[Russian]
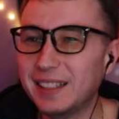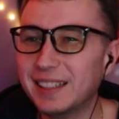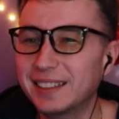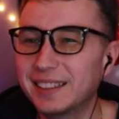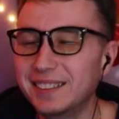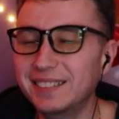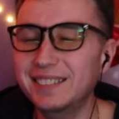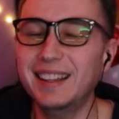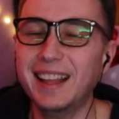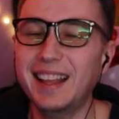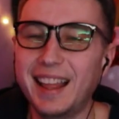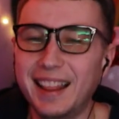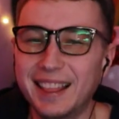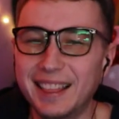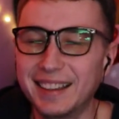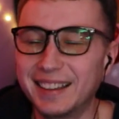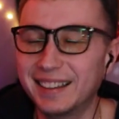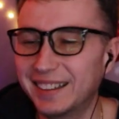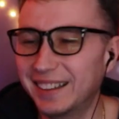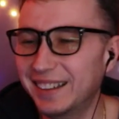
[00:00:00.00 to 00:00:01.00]
Ну
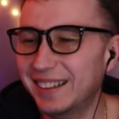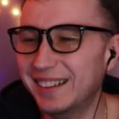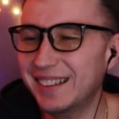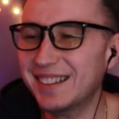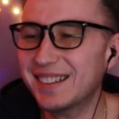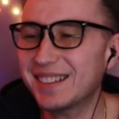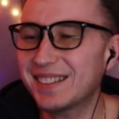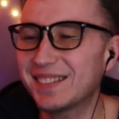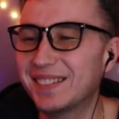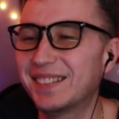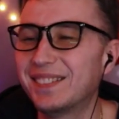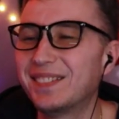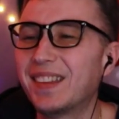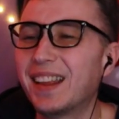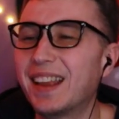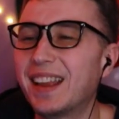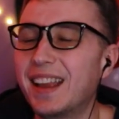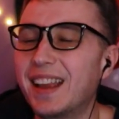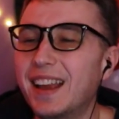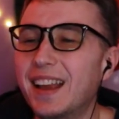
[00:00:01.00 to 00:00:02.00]
ладно, хорошо.
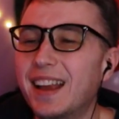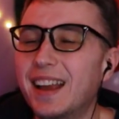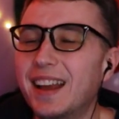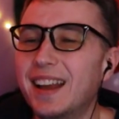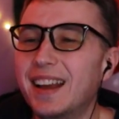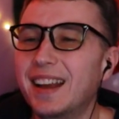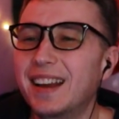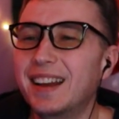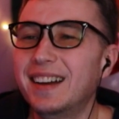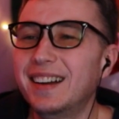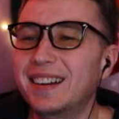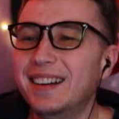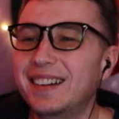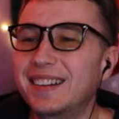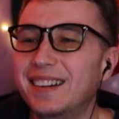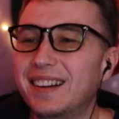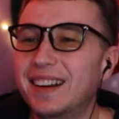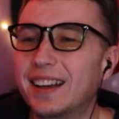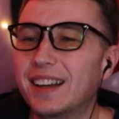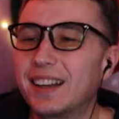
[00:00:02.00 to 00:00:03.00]

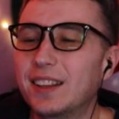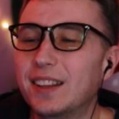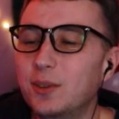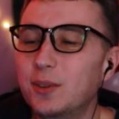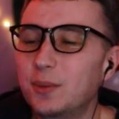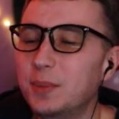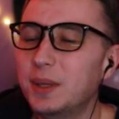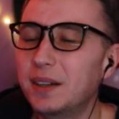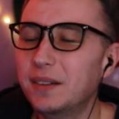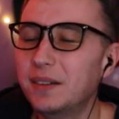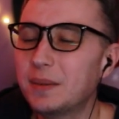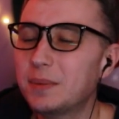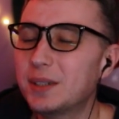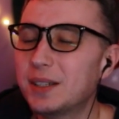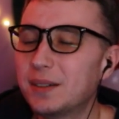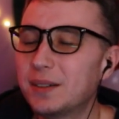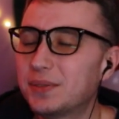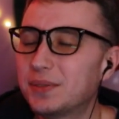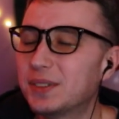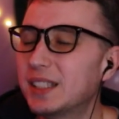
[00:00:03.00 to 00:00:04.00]
но ну мне
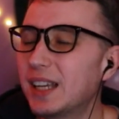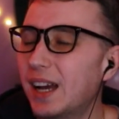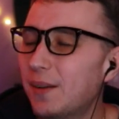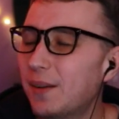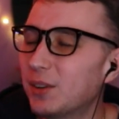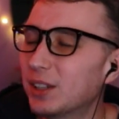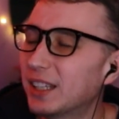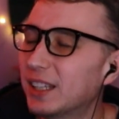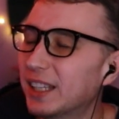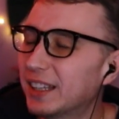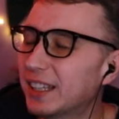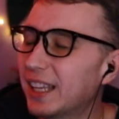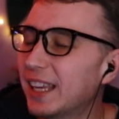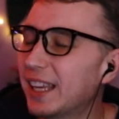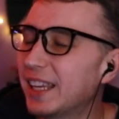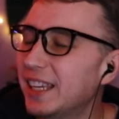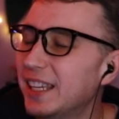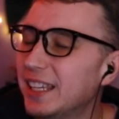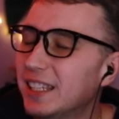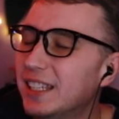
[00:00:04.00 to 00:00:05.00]
вообще вся вот эта
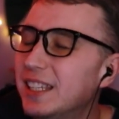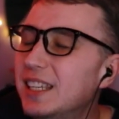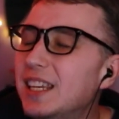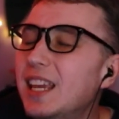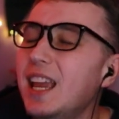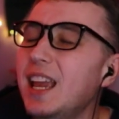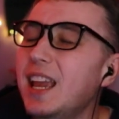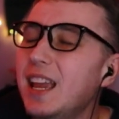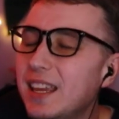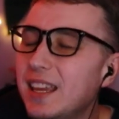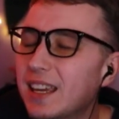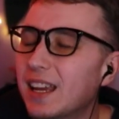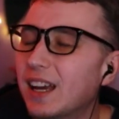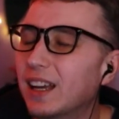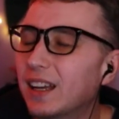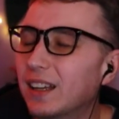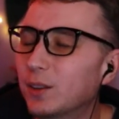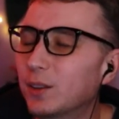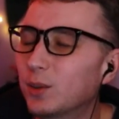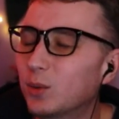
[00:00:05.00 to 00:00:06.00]

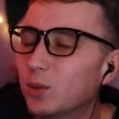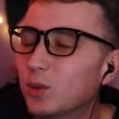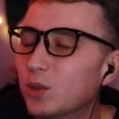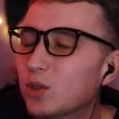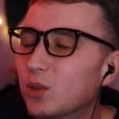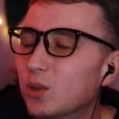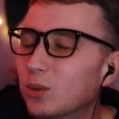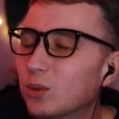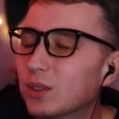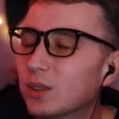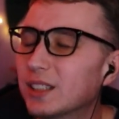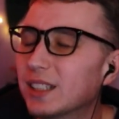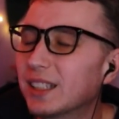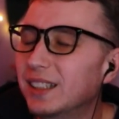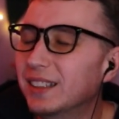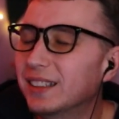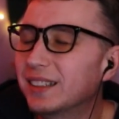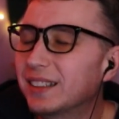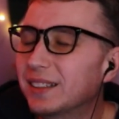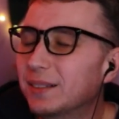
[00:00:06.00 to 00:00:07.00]
идея, то, что
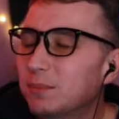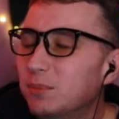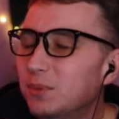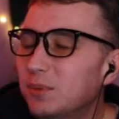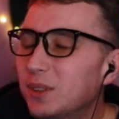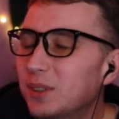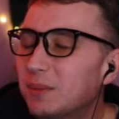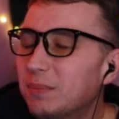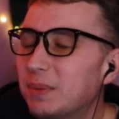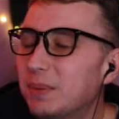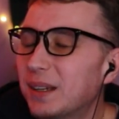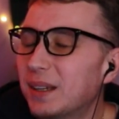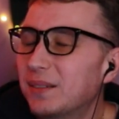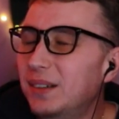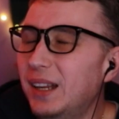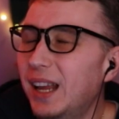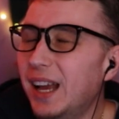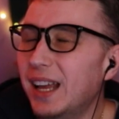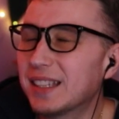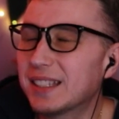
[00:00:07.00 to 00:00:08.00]
Селдон будет
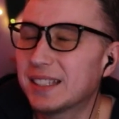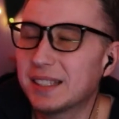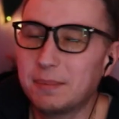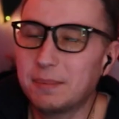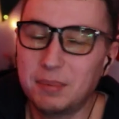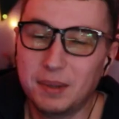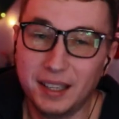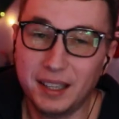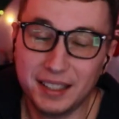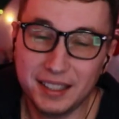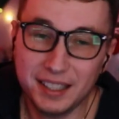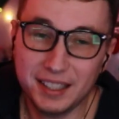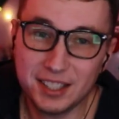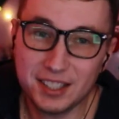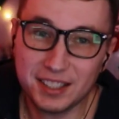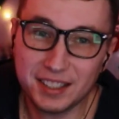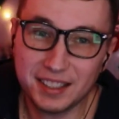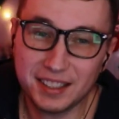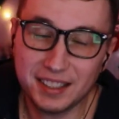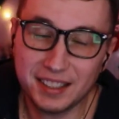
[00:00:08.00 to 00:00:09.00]
появляться
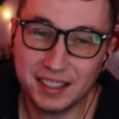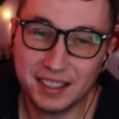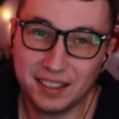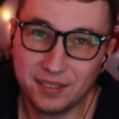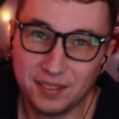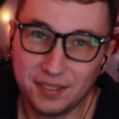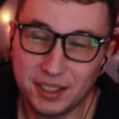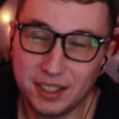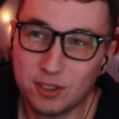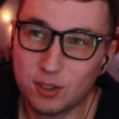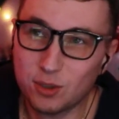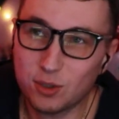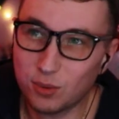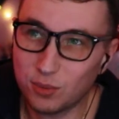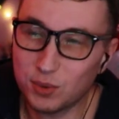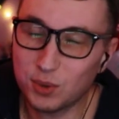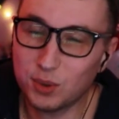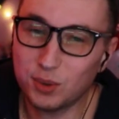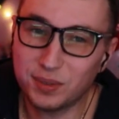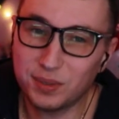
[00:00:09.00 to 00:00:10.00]
периодически и говорить, что
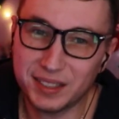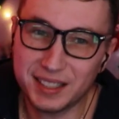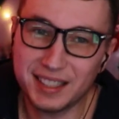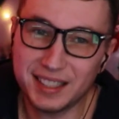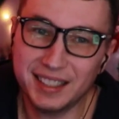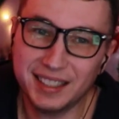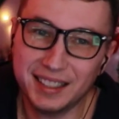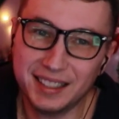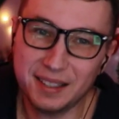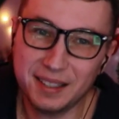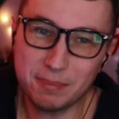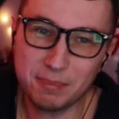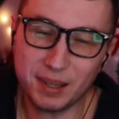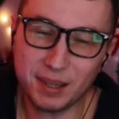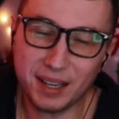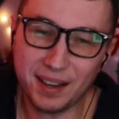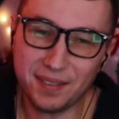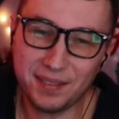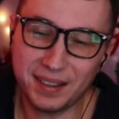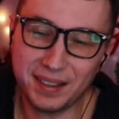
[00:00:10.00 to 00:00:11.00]
все вы сделали
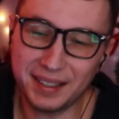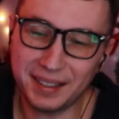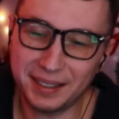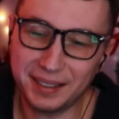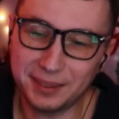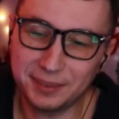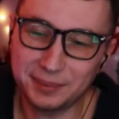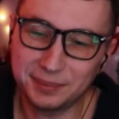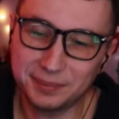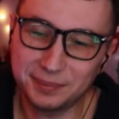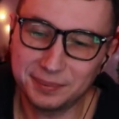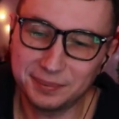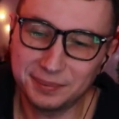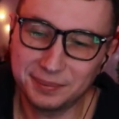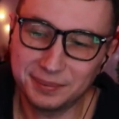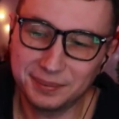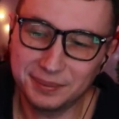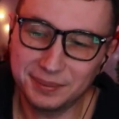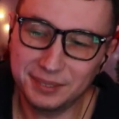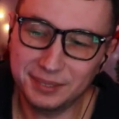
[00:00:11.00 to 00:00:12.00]
правильно,
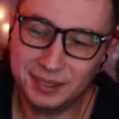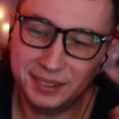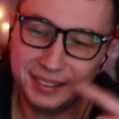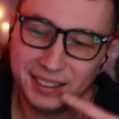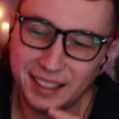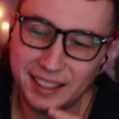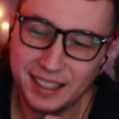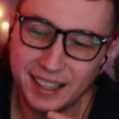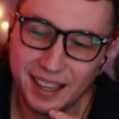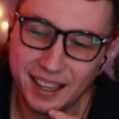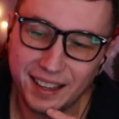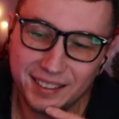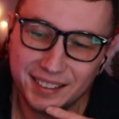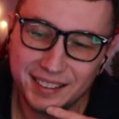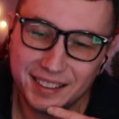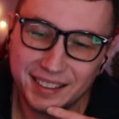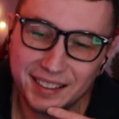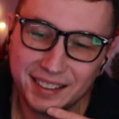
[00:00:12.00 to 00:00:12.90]
ну, такая, так,